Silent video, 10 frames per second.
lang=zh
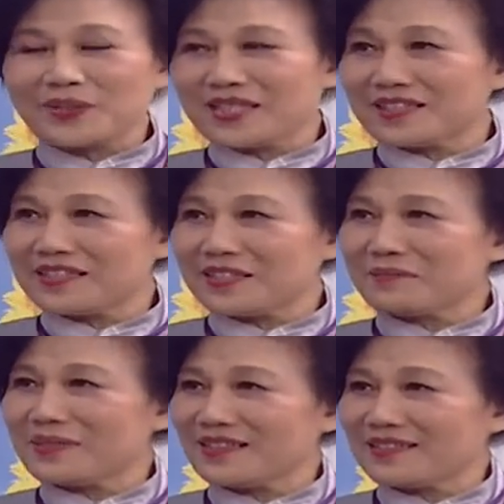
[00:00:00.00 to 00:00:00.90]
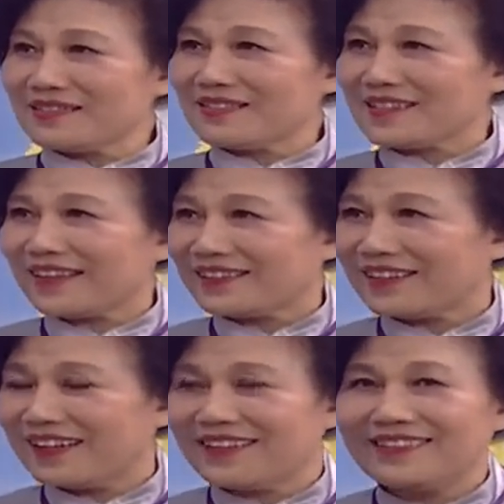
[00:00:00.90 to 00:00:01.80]
人的性命是在的
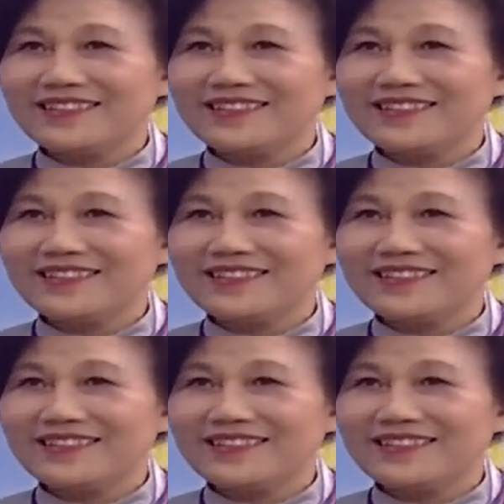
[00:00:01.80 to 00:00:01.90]
啦哈。